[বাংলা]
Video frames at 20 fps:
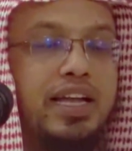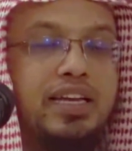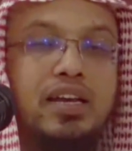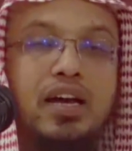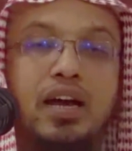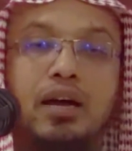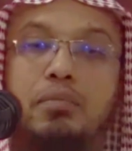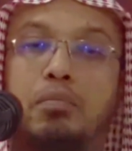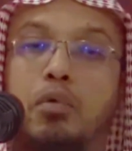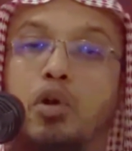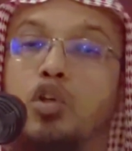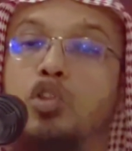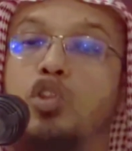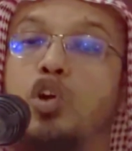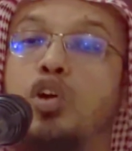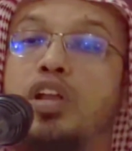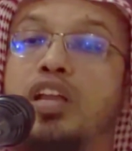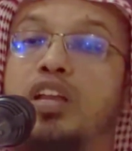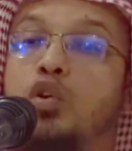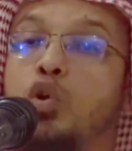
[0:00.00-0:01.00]
এটা বড়
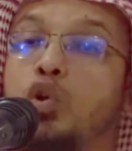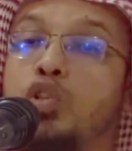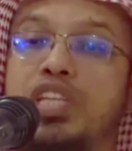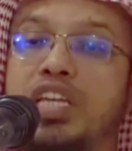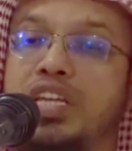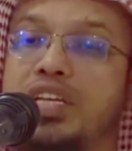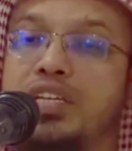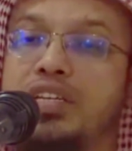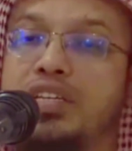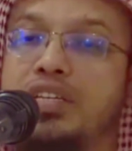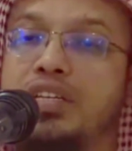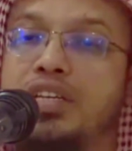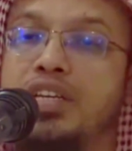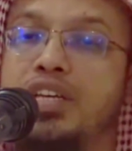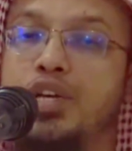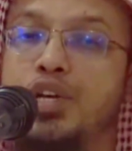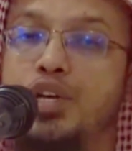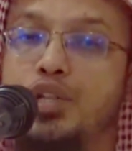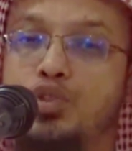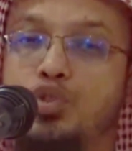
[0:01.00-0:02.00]
ধরনের ক্ষতি
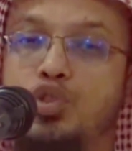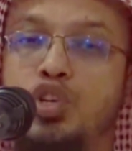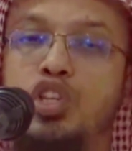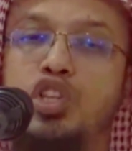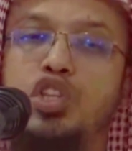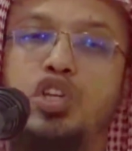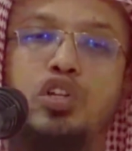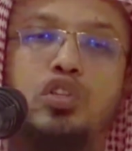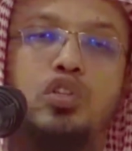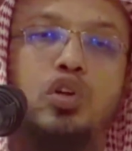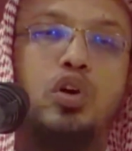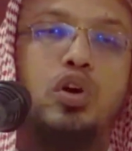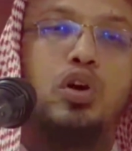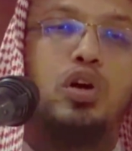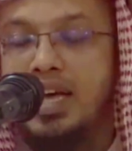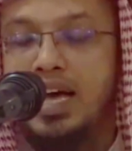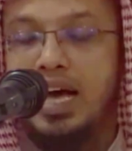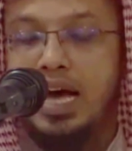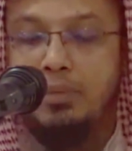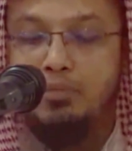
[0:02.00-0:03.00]
তৃতীয়ত
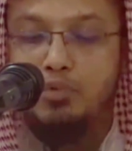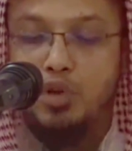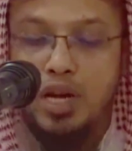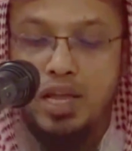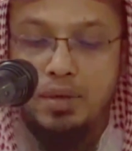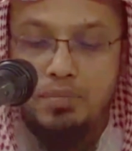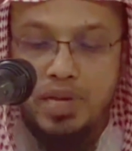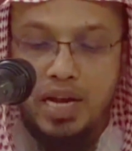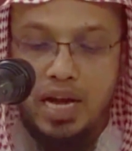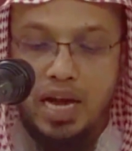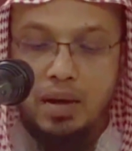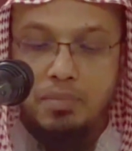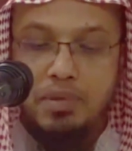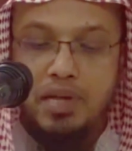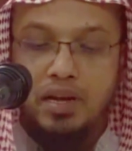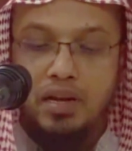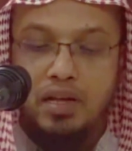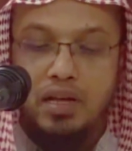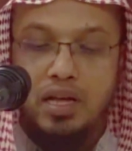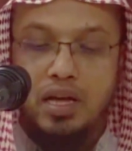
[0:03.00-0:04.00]
আবদুল্লাহ ইবনে
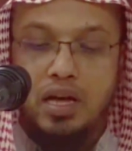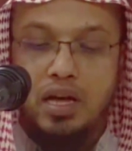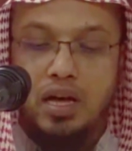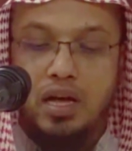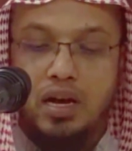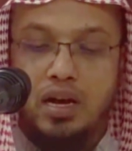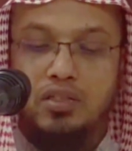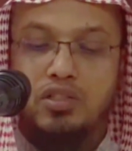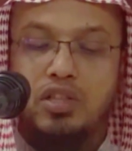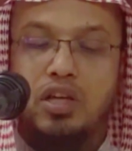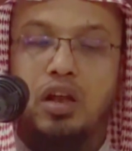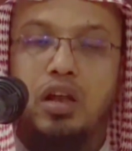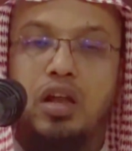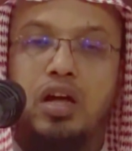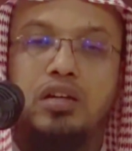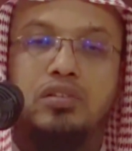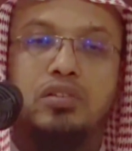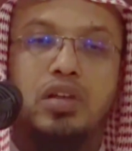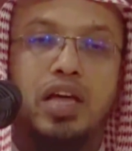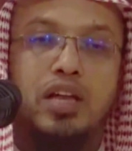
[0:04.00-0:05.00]
আমের
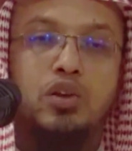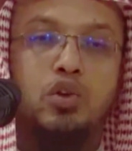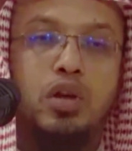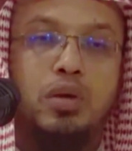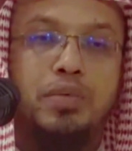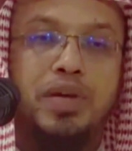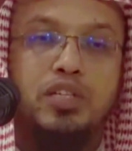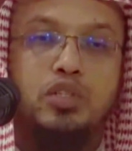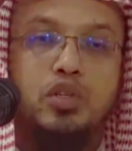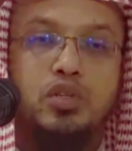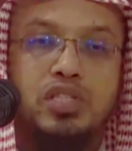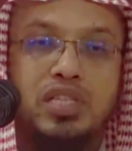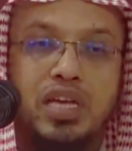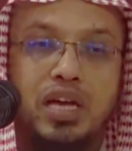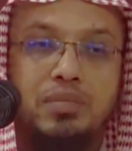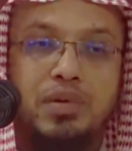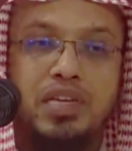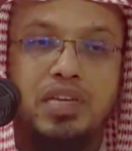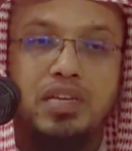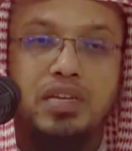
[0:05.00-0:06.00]
রাদিয়াল্লাহ তাল আনহু নামে একজন
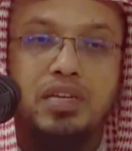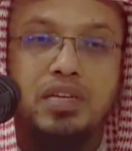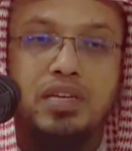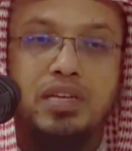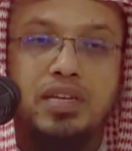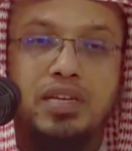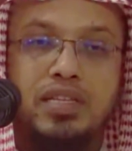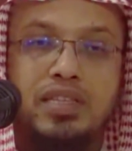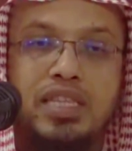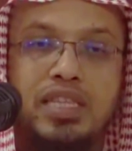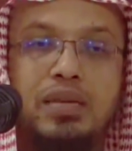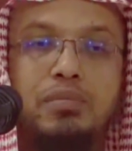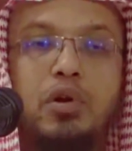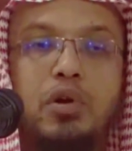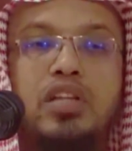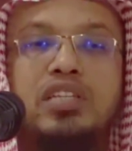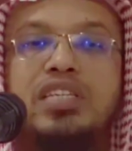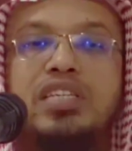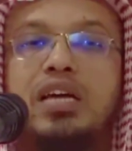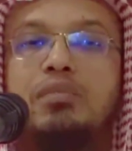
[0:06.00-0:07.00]
সাহাবি তিনি
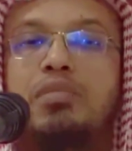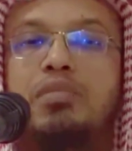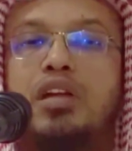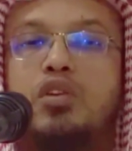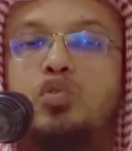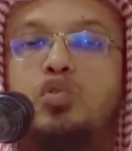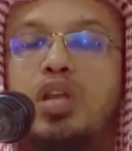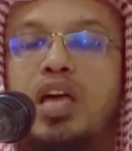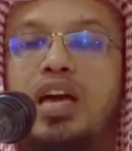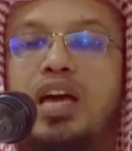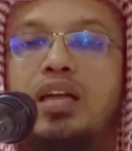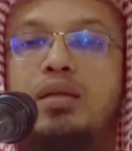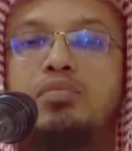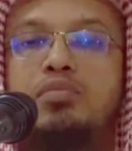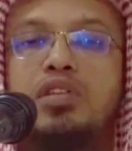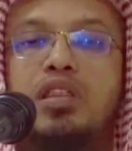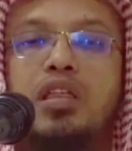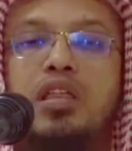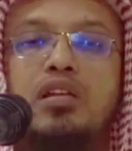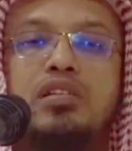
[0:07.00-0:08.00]
বলেন যে একবার রসুল আকরাম
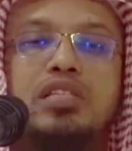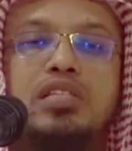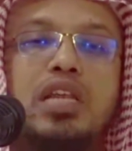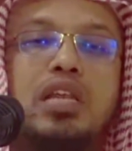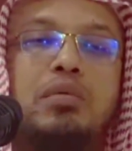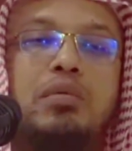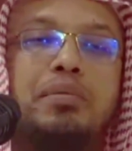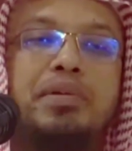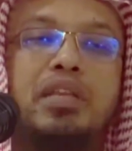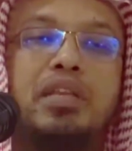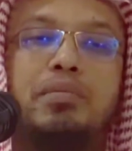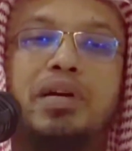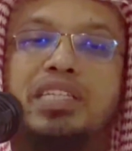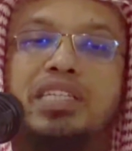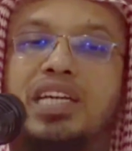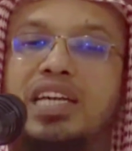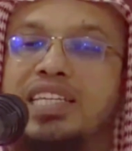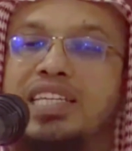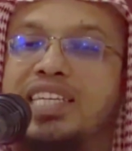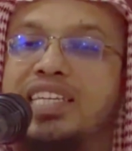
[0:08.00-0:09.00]
সাল্লা সাল্লাম আমাদের
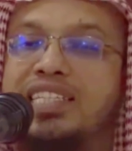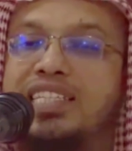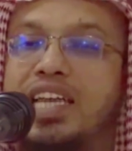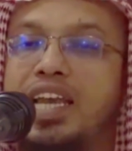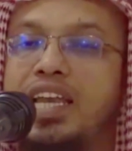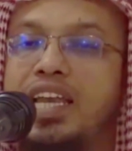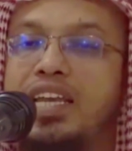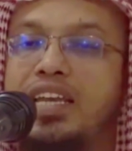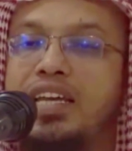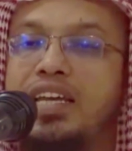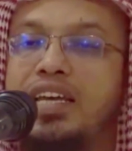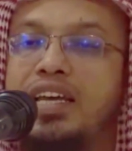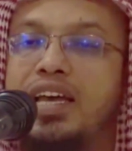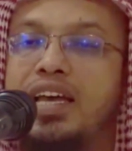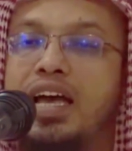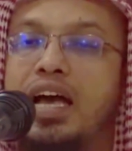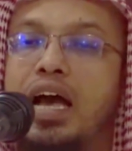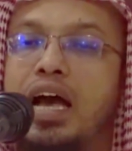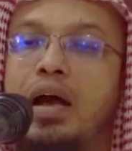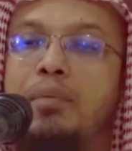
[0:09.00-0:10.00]
বাসায় এসেছিলেন
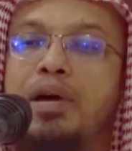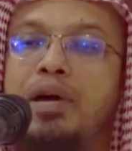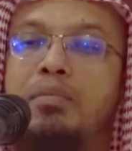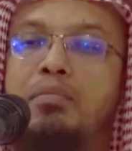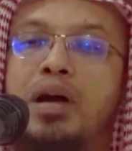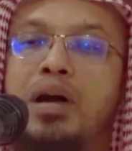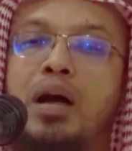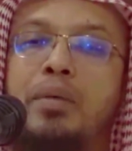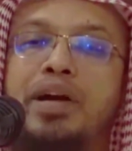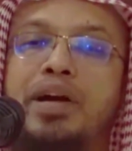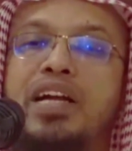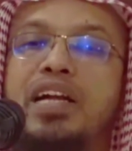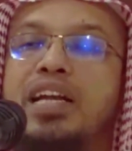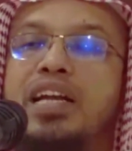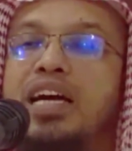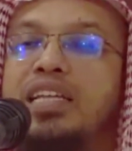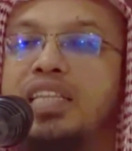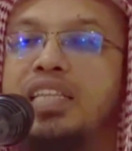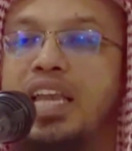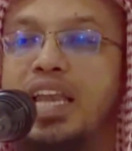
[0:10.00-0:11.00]
আমার মা আমাকে
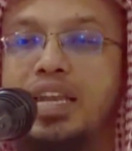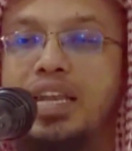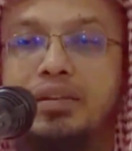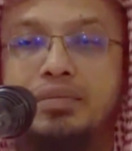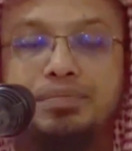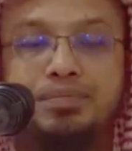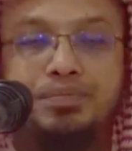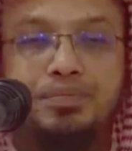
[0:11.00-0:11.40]
ডাক দিলেন